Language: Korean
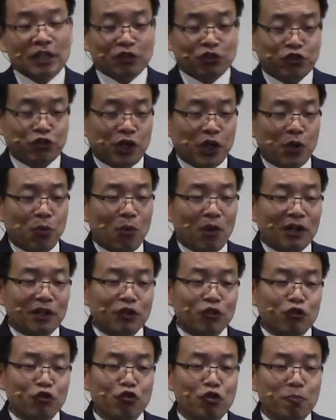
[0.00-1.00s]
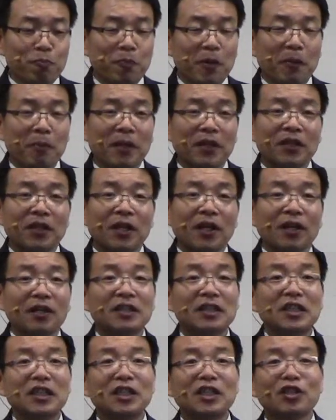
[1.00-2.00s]
죄와 율법에
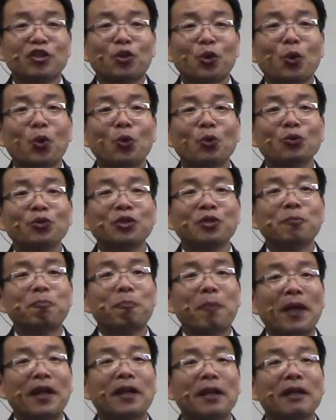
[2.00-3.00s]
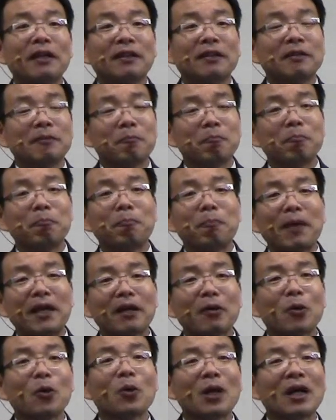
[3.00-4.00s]
대한 이 교훈을 빼낸
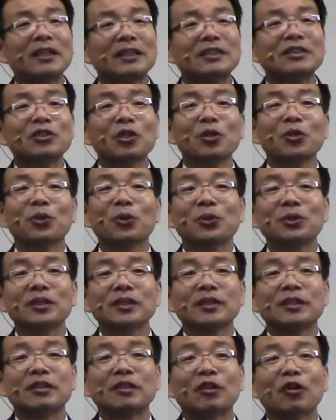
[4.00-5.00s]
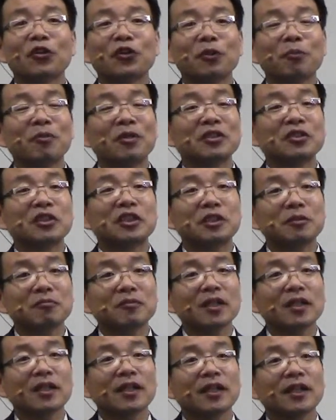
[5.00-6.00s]
빼고 하는 설교는 어떤 면에서
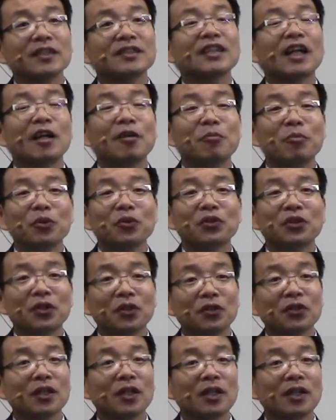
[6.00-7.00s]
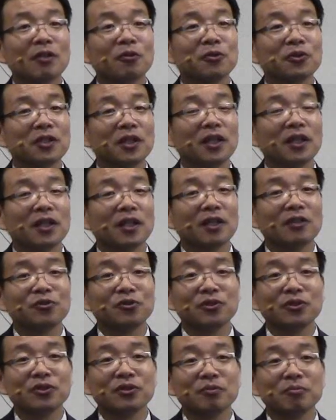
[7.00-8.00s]
심각하게 잘못되었다라고 이야기할
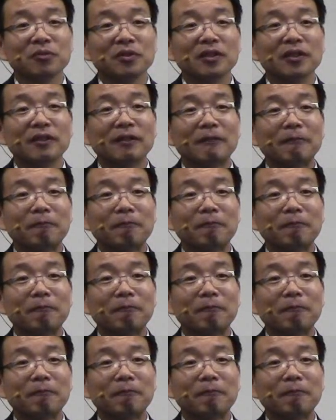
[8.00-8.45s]
수 있습니다.